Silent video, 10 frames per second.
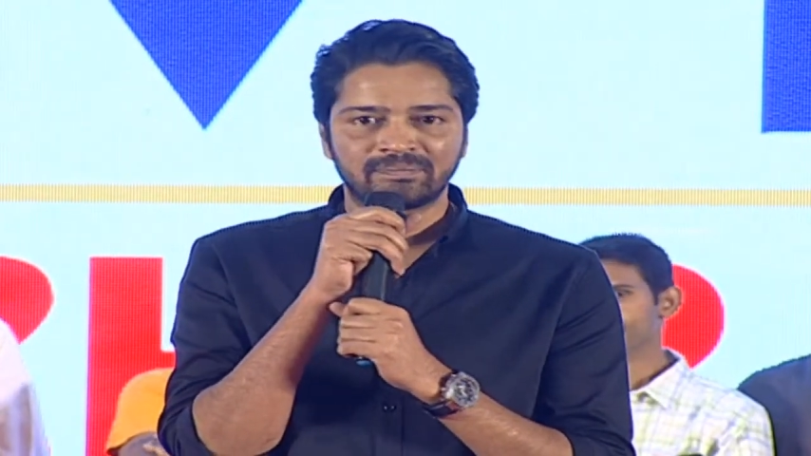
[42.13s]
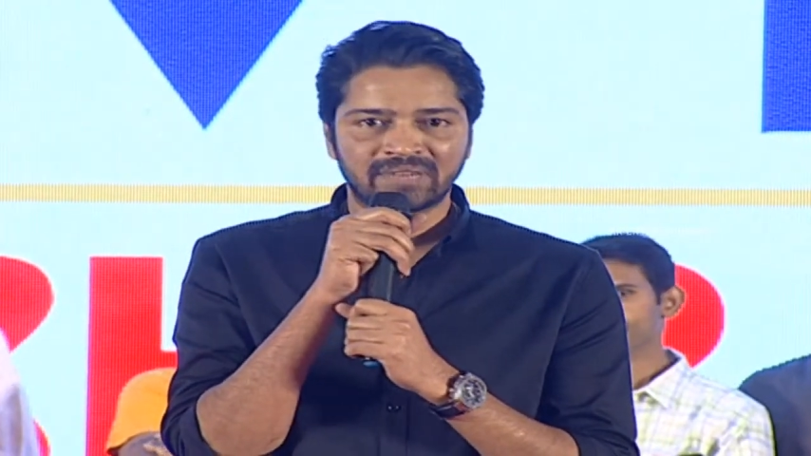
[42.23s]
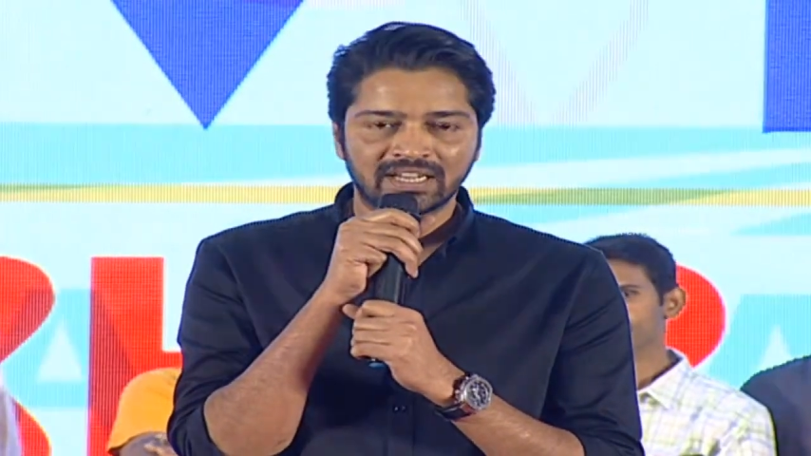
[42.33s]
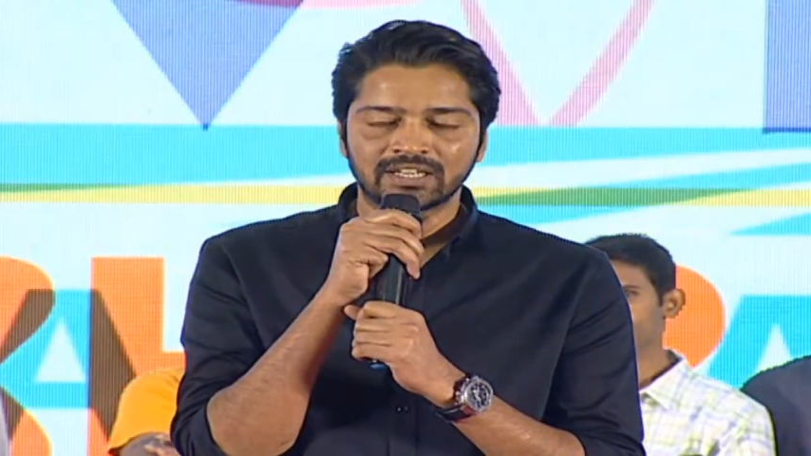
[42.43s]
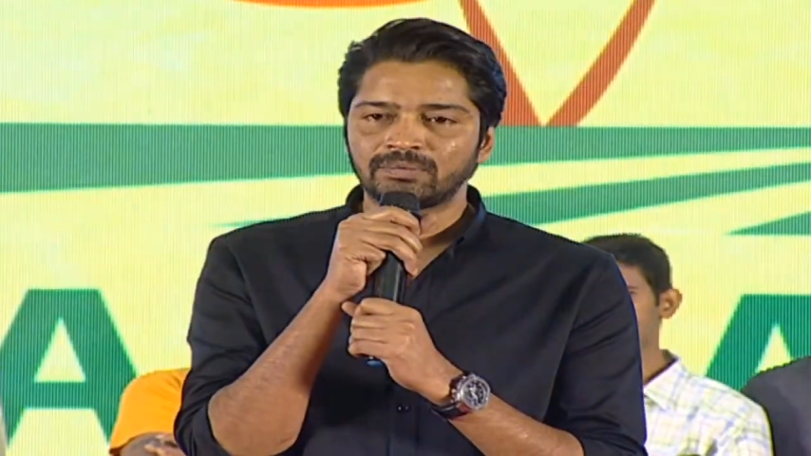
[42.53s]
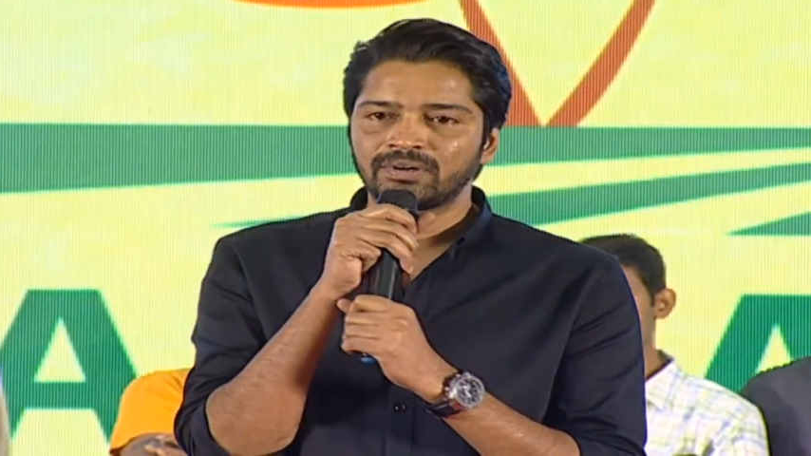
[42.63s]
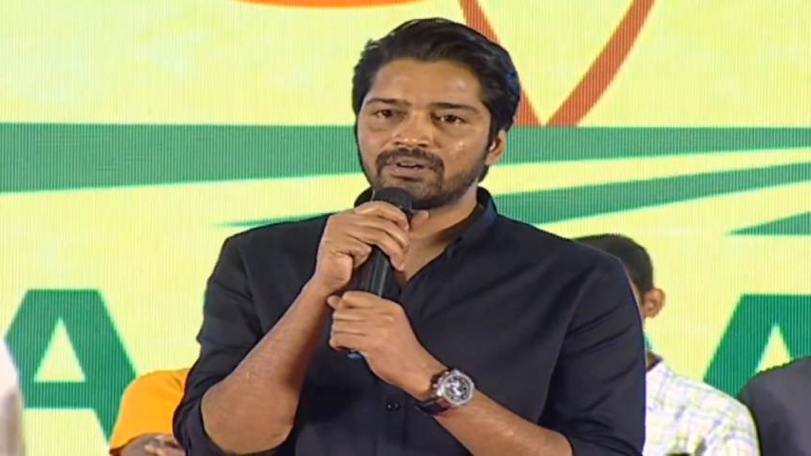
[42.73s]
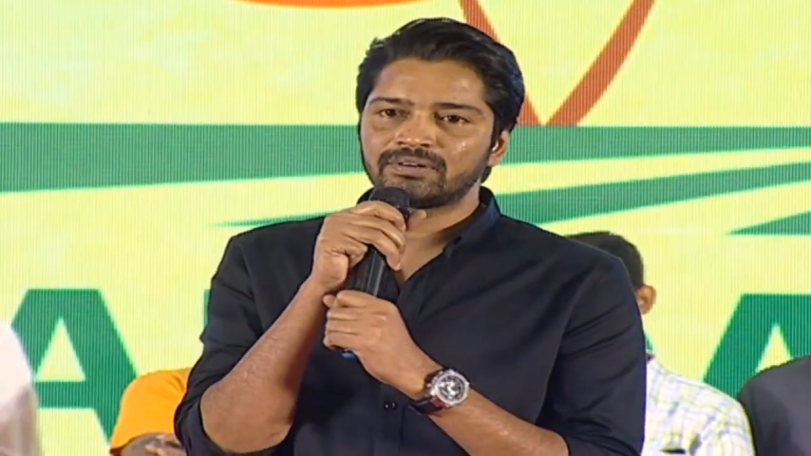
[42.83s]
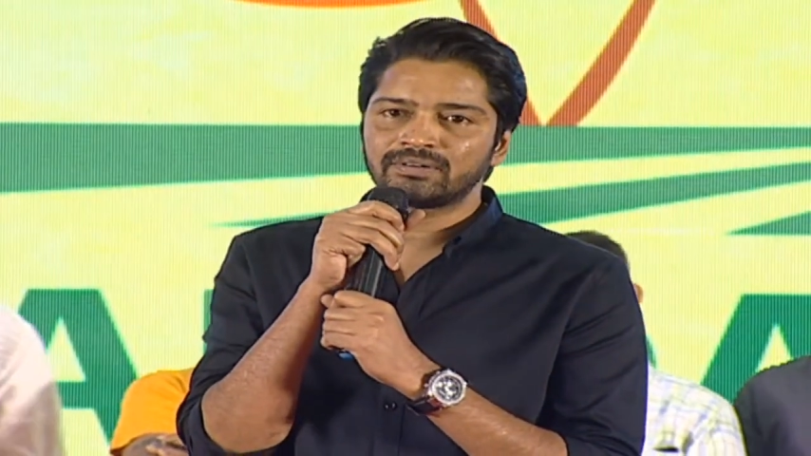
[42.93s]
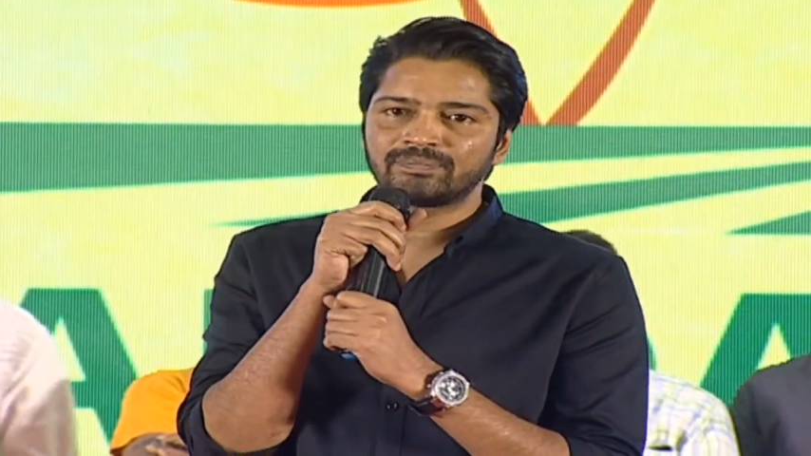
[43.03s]
బంగారు
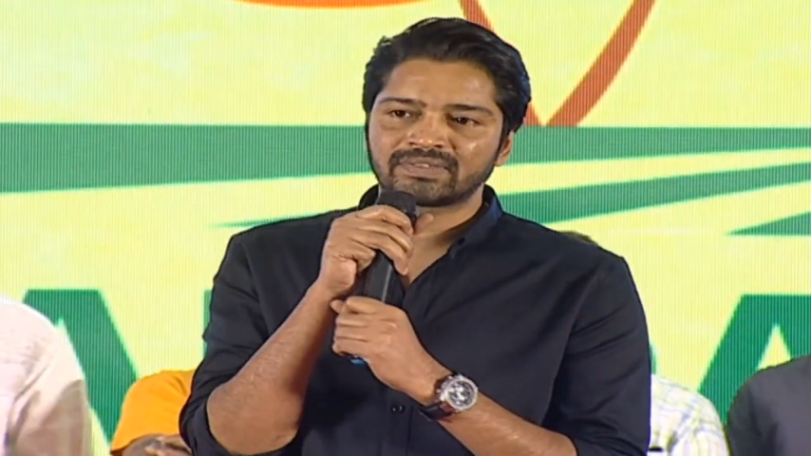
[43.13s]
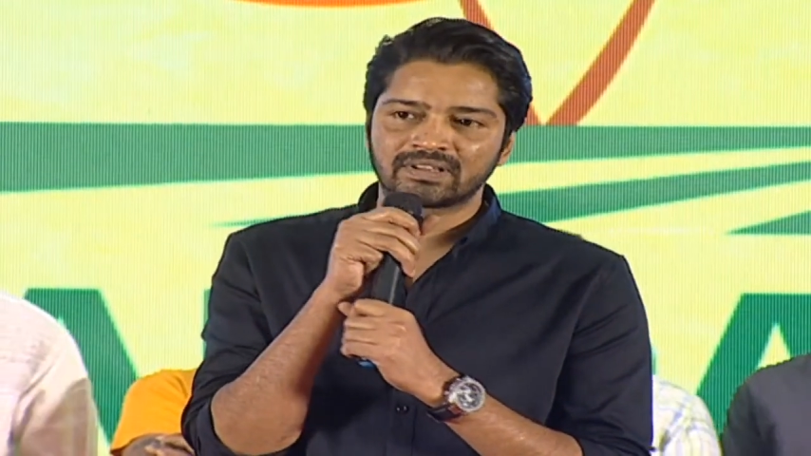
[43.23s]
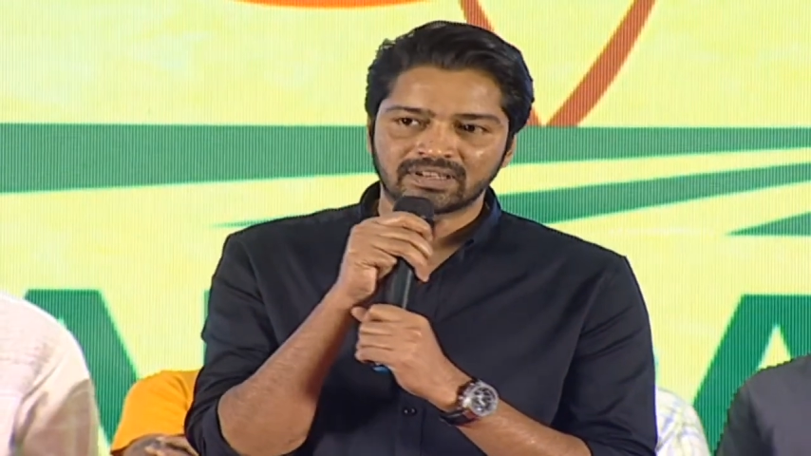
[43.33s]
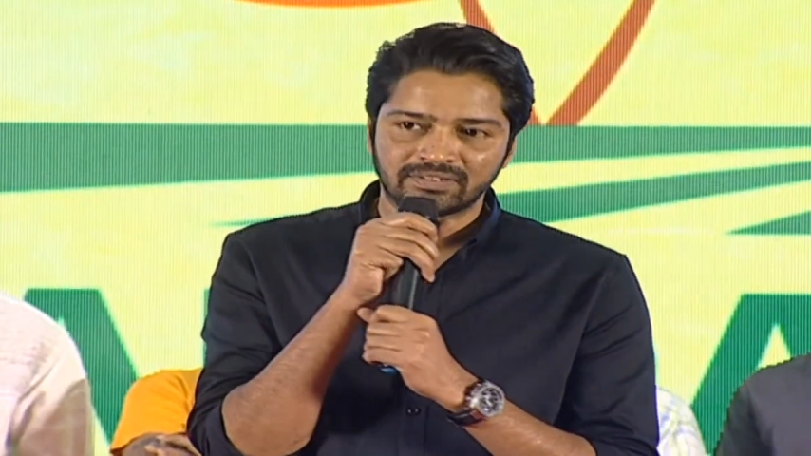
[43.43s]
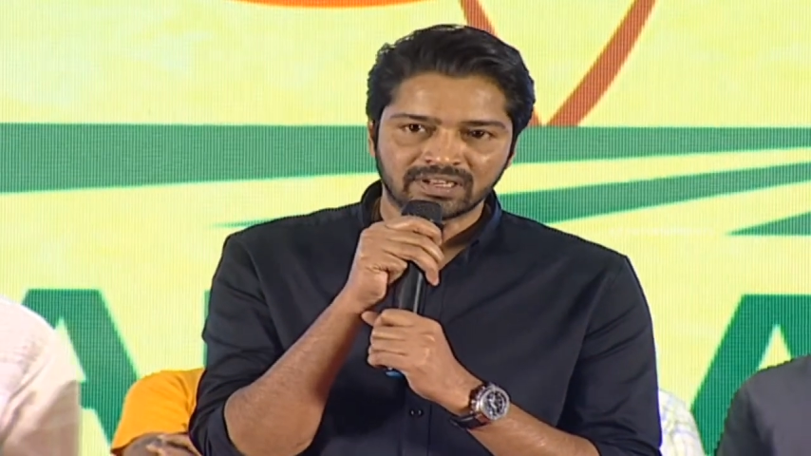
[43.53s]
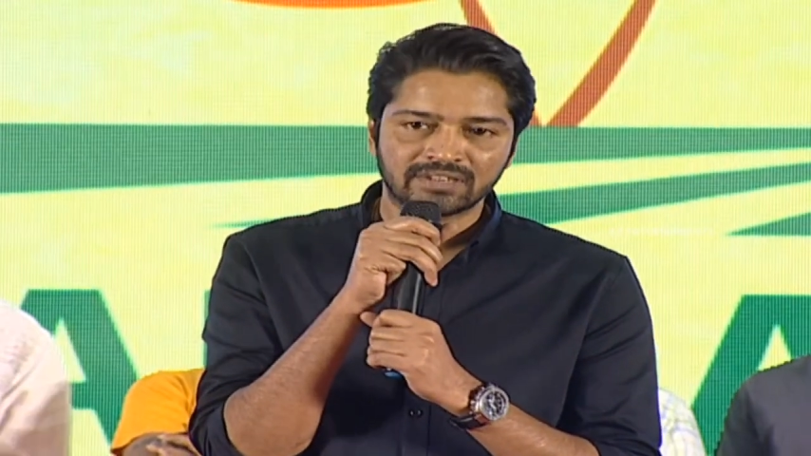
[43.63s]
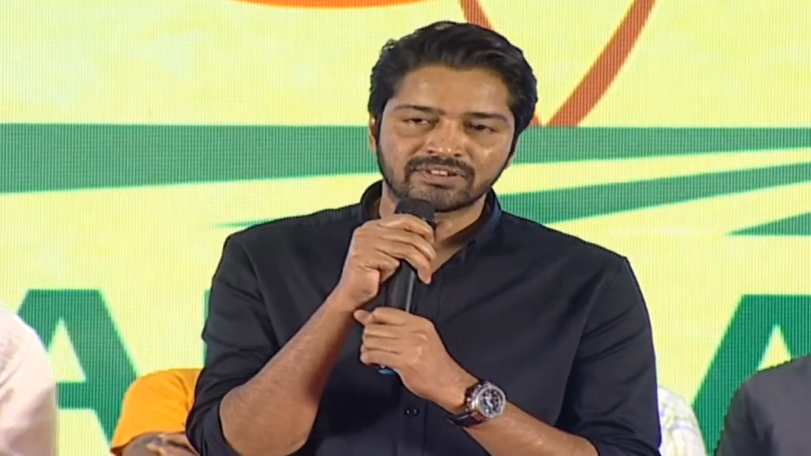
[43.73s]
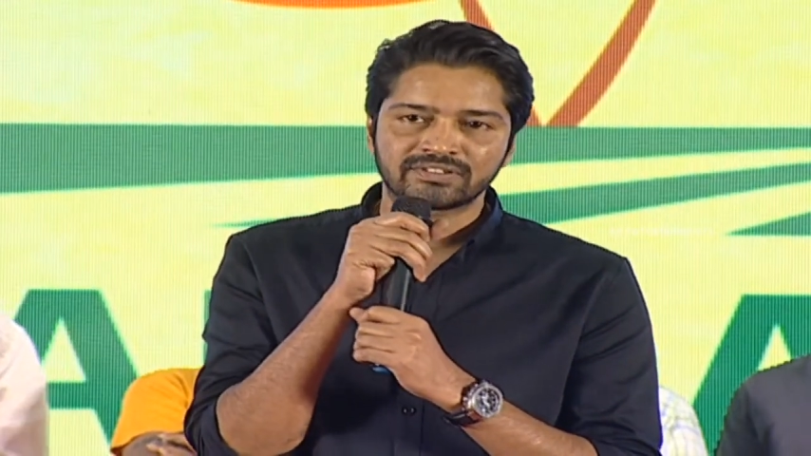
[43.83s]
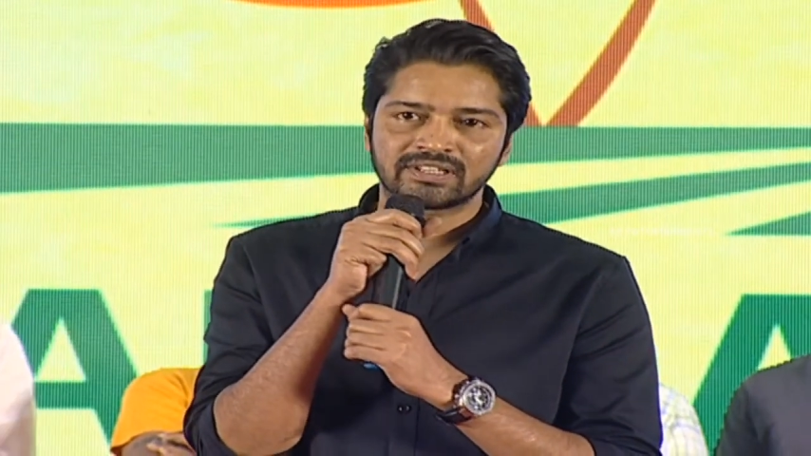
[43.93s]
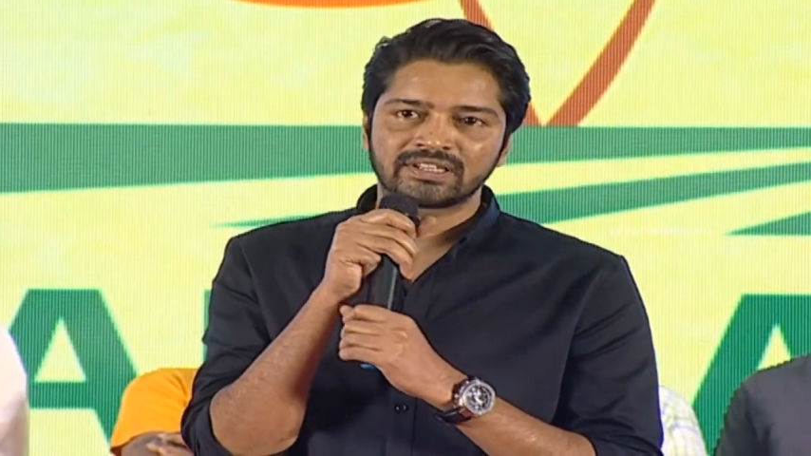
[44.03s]
బుల్లోడు ఇరవై ఆరు
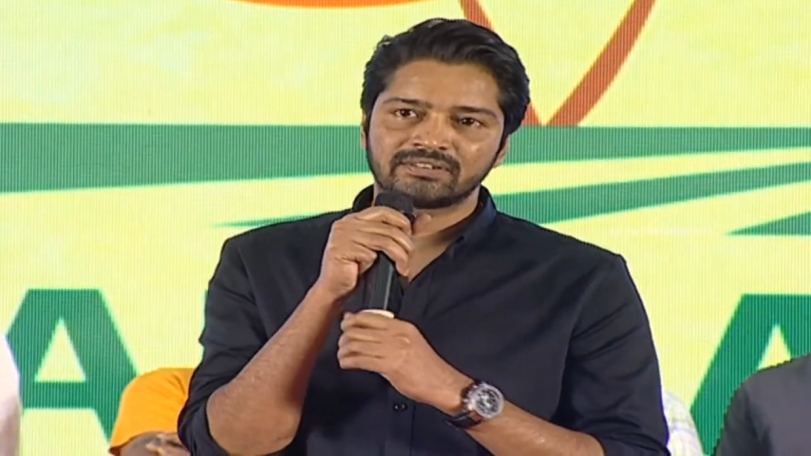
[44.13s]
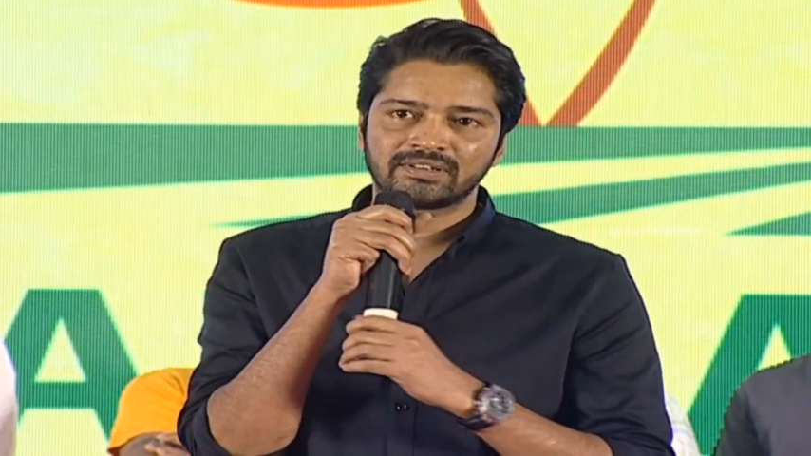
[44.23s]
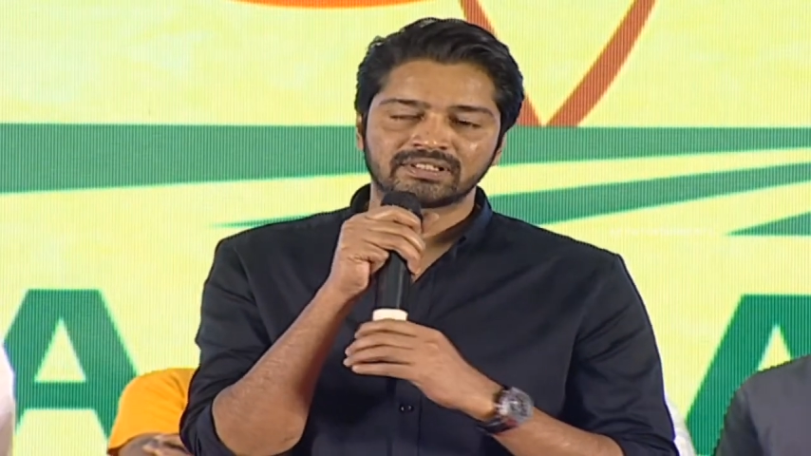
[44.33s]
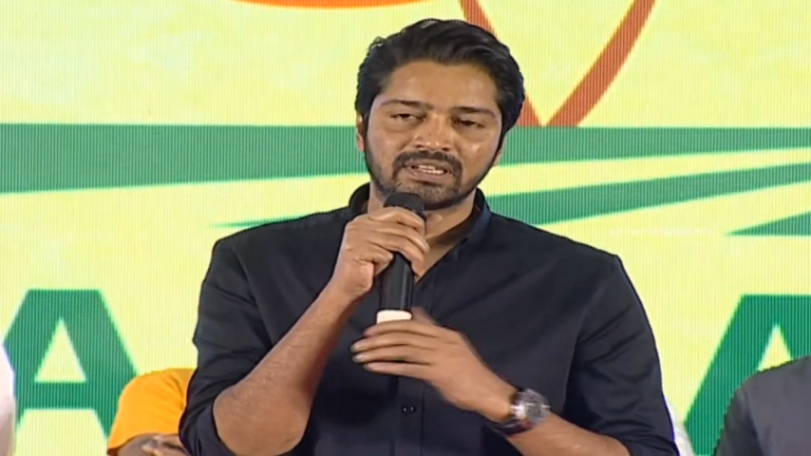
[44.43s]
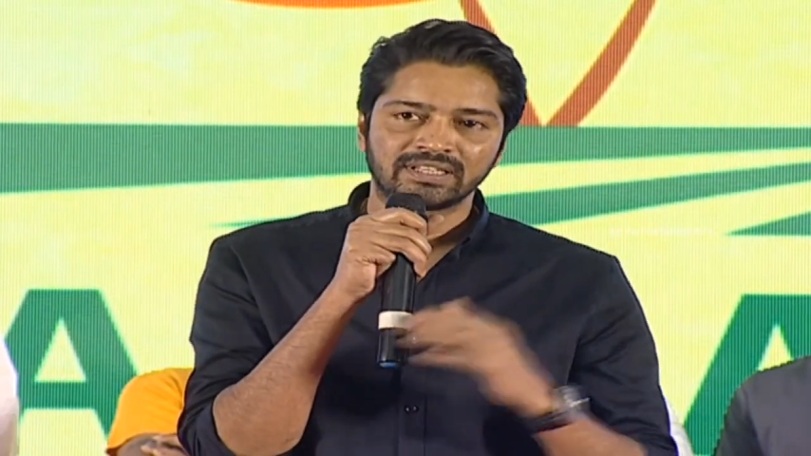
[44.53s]
సంవత్సరాల తర్వాత